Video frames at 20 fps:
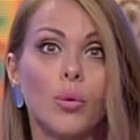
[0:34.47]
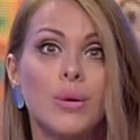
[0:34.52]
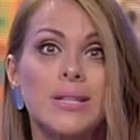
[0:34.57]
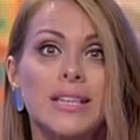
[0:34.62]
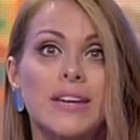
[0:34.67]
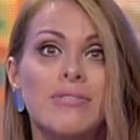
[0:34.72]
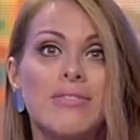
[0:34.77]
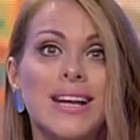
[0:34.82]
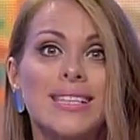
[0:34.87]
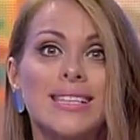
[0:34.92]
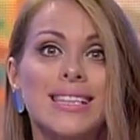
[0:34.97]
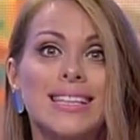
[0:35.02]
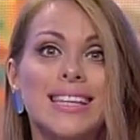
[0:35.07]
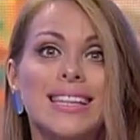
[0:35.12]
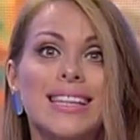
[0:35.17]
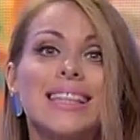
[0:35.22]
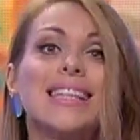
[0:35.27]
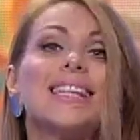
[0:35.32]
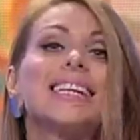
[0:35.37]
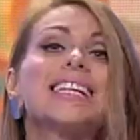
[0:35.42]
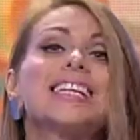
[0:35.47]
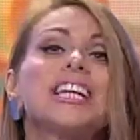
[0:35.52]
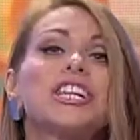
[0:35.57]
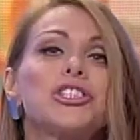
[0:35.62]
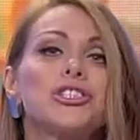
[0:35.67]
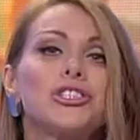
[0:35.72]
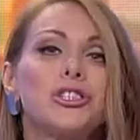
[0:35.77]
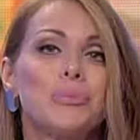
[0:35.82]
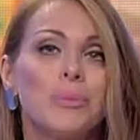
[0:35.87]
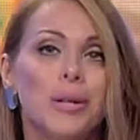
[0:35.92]
questa fase di
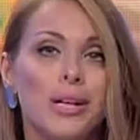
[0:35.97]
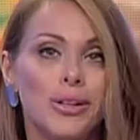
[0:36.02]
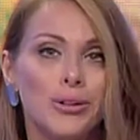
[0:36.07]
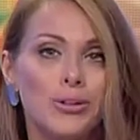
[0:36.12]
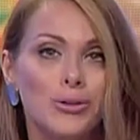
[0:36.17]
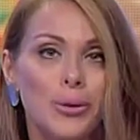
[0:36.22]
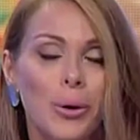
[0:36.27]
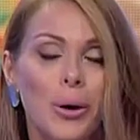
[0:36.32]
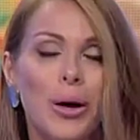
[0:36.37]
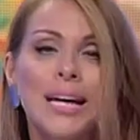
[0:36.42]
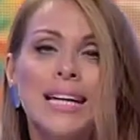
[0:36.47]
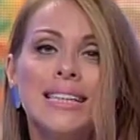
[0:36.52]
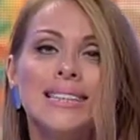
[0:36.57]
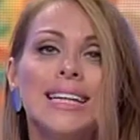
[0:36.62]
rinascimento